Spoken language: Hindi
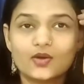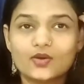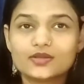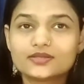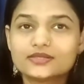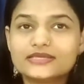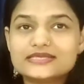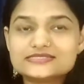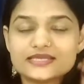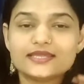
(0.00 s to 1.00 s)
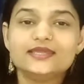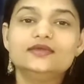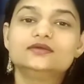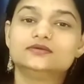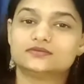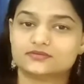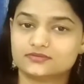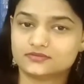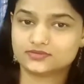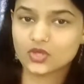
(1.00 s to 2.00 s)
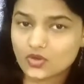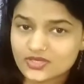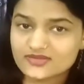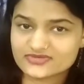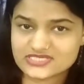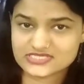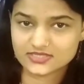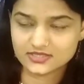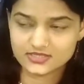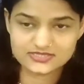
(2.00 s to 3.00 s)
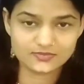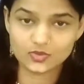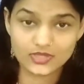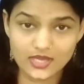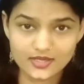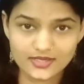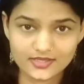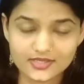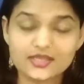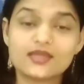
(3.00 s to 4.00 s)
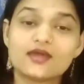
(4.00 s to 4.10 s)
और इस एक थॉट की वजह से कि सब लोग क्या कहेंगे